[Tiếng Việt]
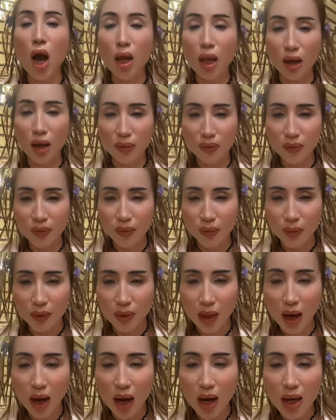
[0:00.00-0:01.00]
color
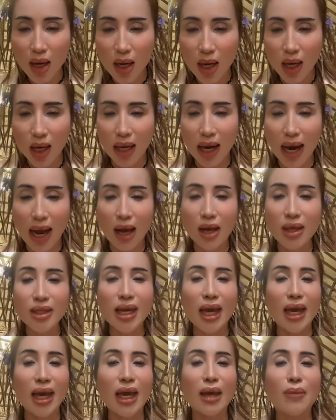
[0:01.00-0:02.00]
đó là
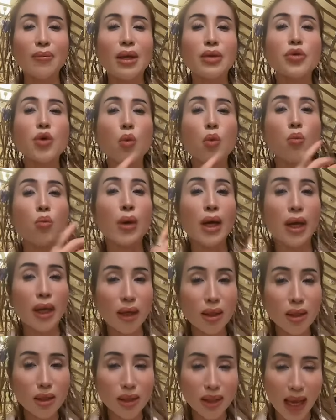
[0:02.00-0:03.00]
ở nhà em là dùng
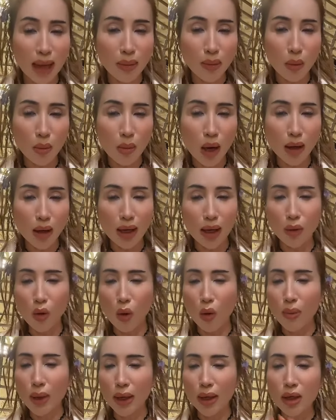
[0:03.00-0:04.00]
biển sát một bên là
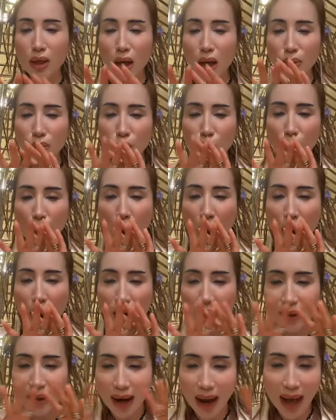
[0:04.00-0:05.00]
đồ biển không
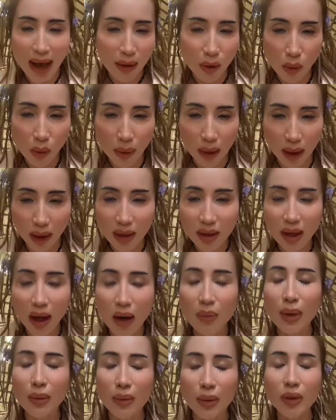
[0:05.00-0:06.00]
toàn là đồ
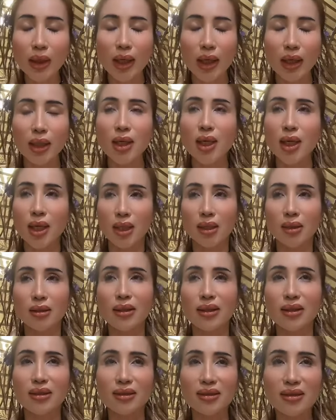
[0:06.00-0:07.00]
biển à, không em nói thiệt
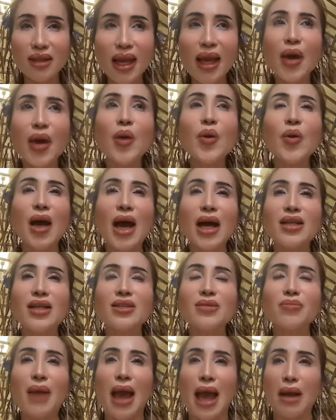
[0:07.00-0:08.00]
nếu
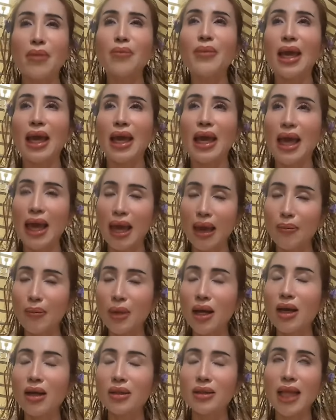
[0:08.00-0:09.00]
anh bạn bè
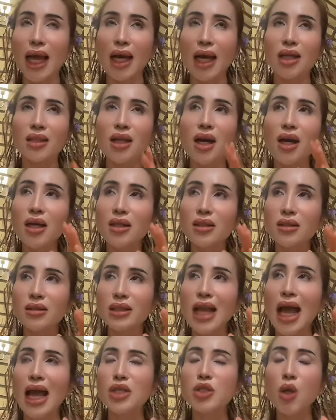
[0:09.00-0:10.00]
em á toàn là tới
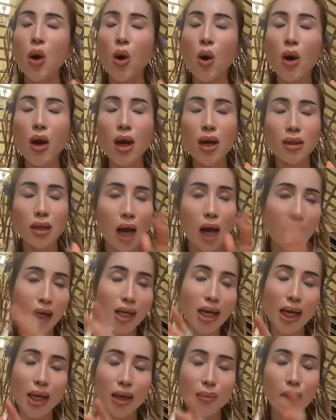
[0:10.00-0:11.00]
đa số
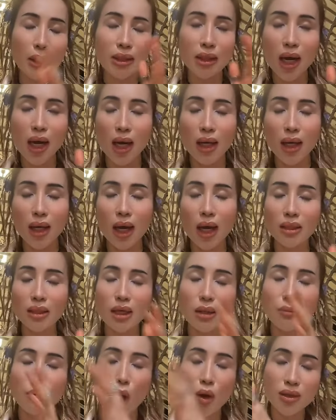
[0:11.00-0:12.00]
gần ở đây mà chơi á,
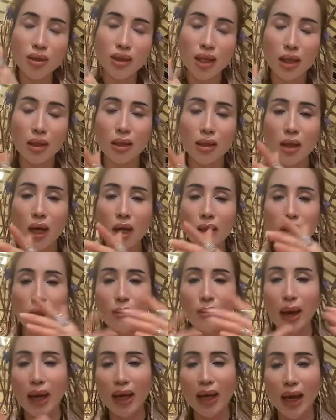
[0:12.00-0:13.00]
thôi trên Boston
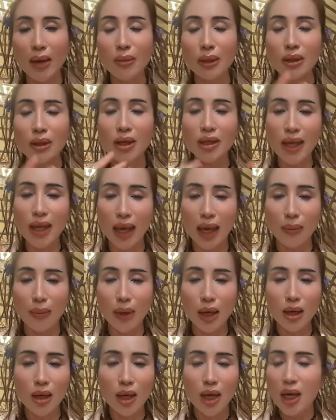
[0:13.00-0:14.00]
thôi tiểu bang khác tới nhà
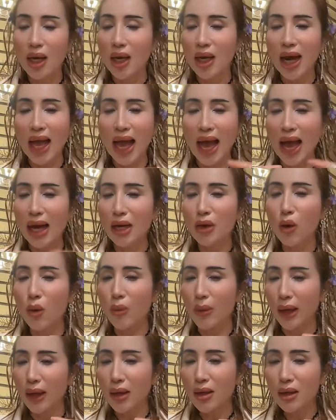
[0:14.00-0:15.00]
em á là ăn
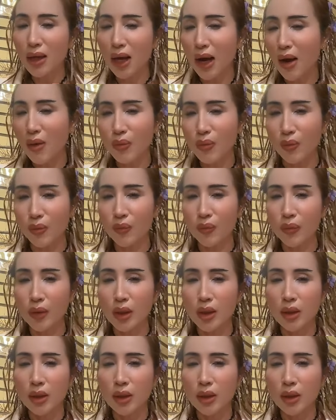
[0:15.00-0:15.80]
đồ biển không